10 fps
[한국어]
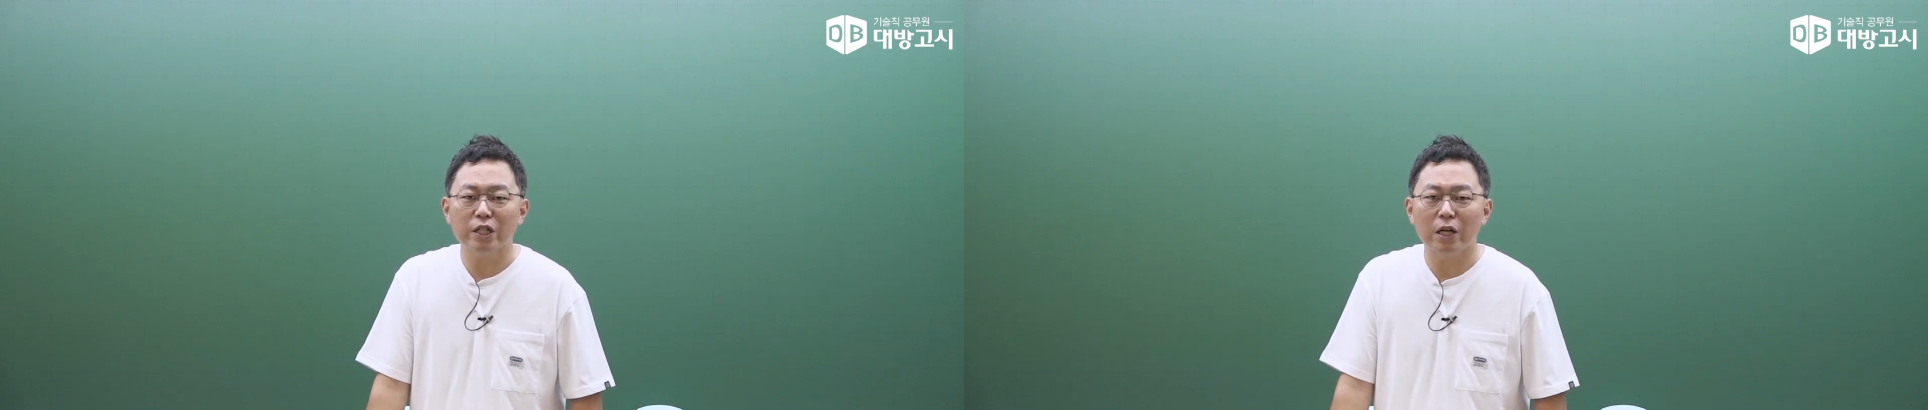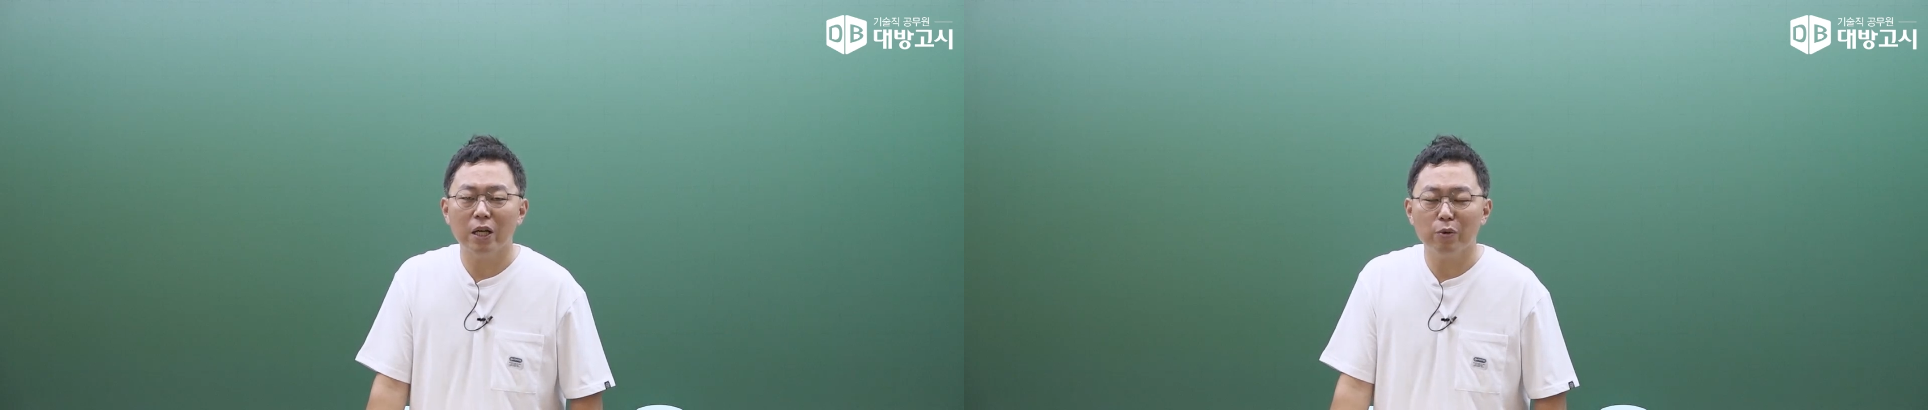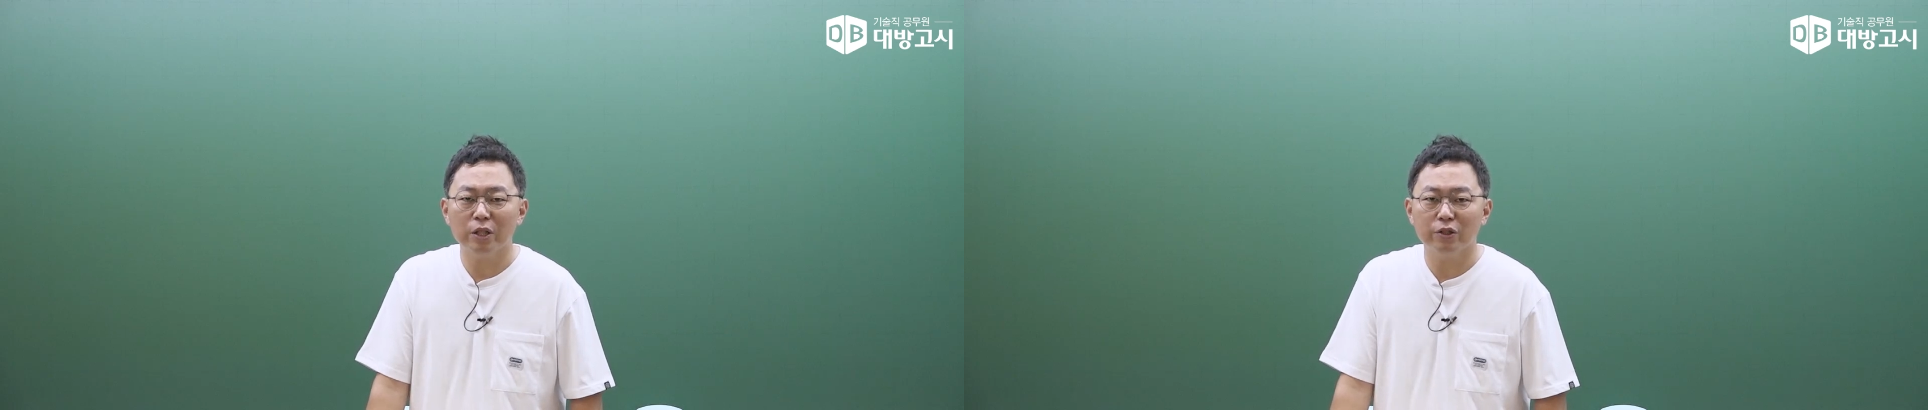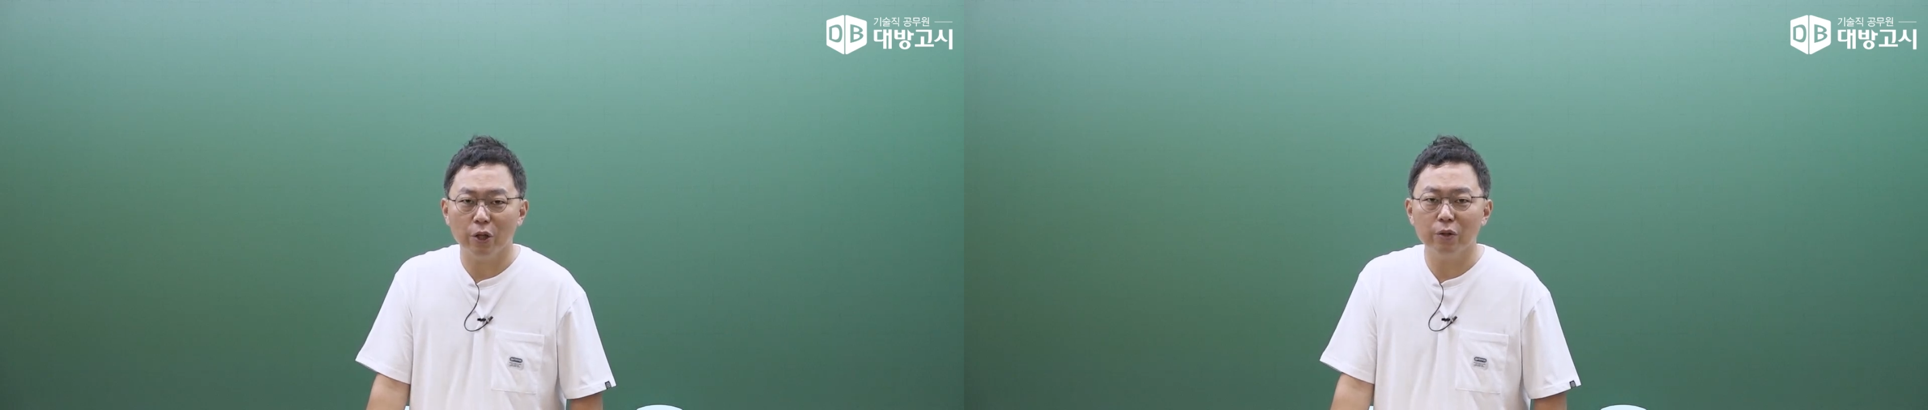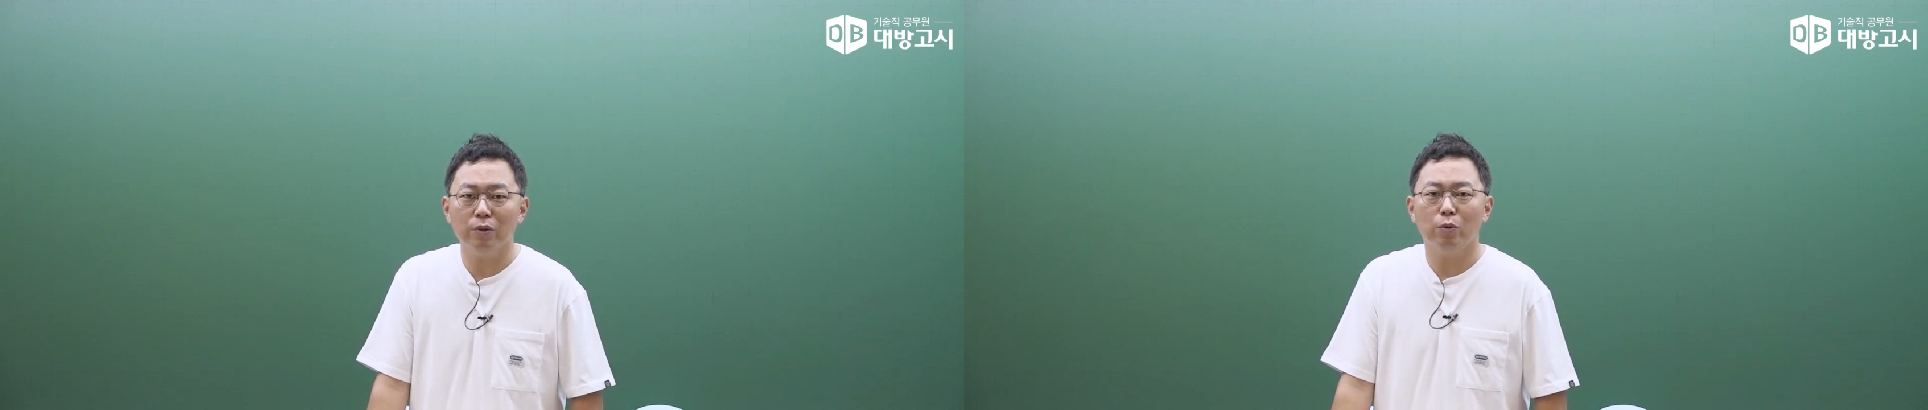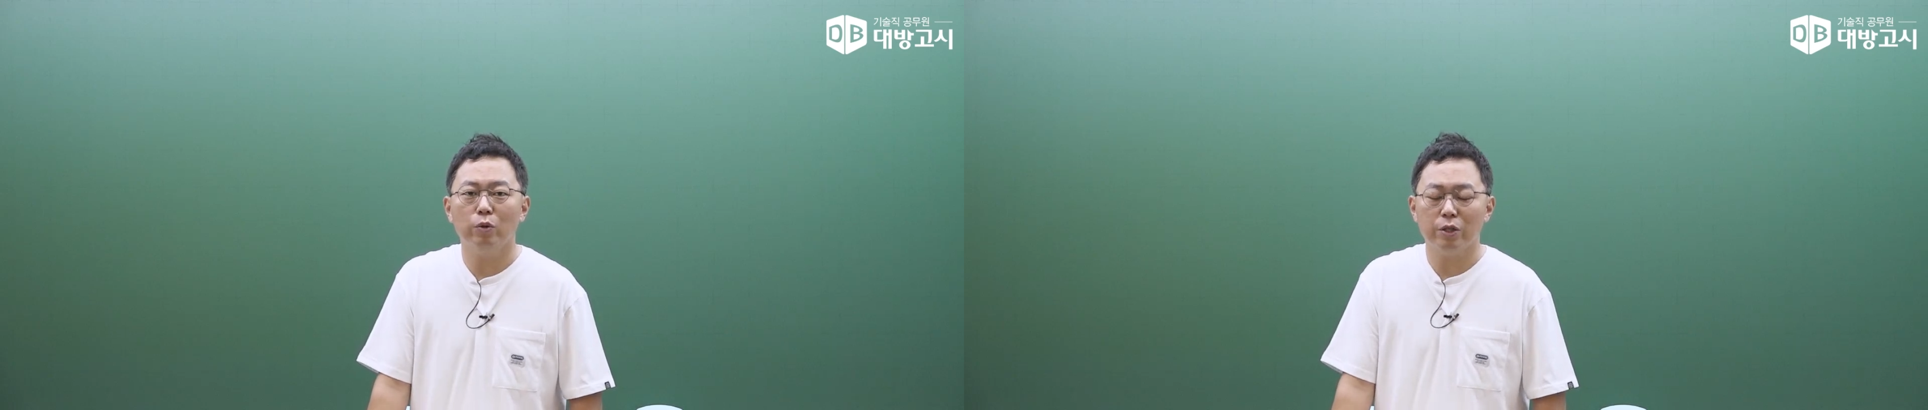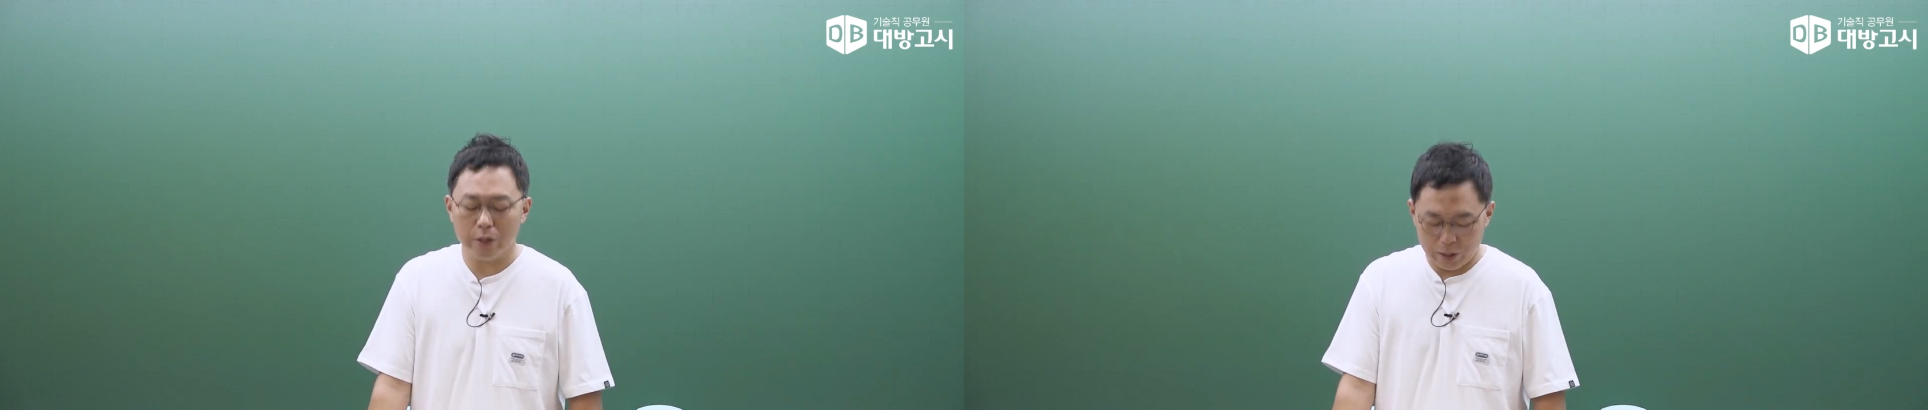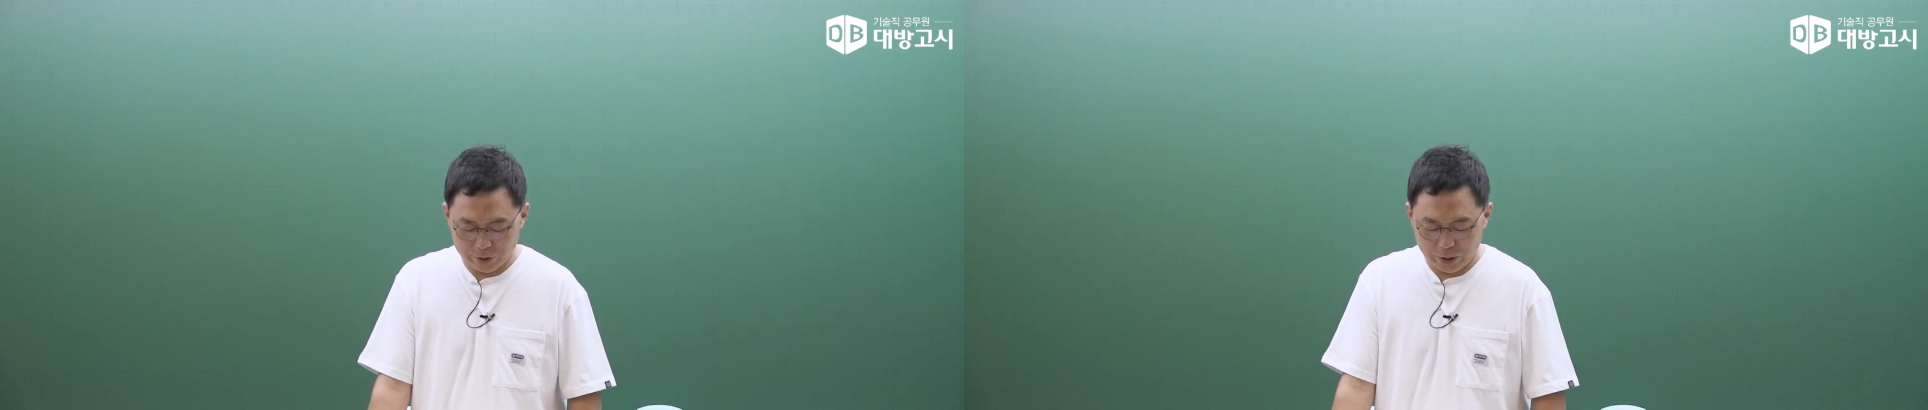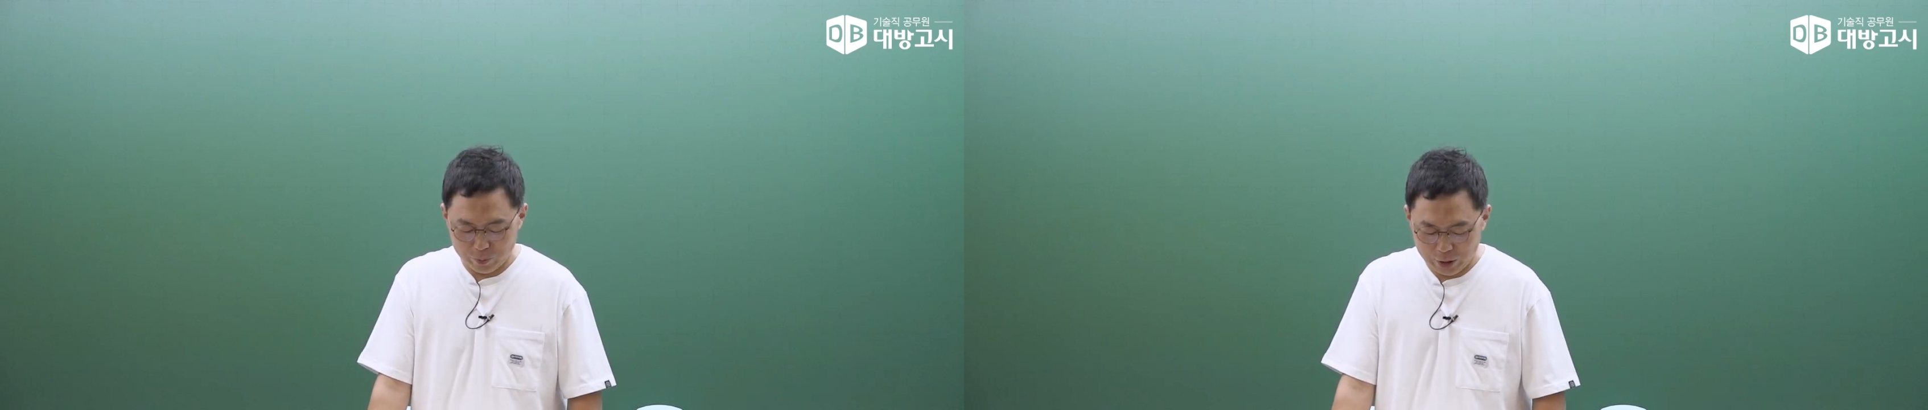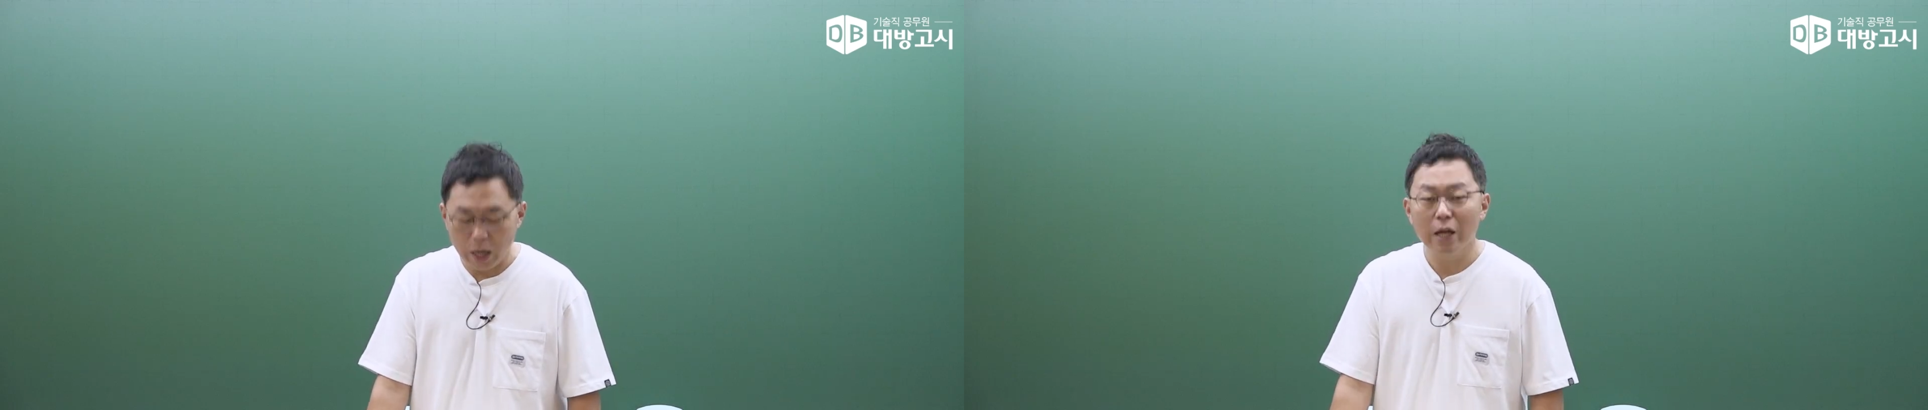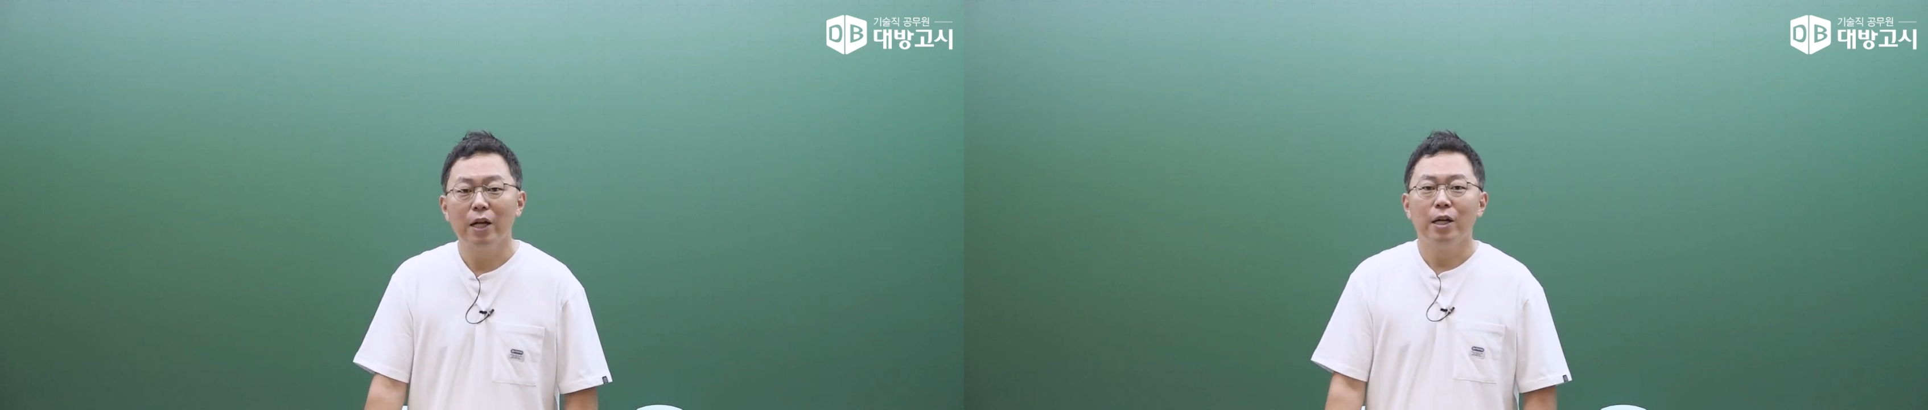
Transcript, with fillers: 잘 해왔던 오태진 강사입니다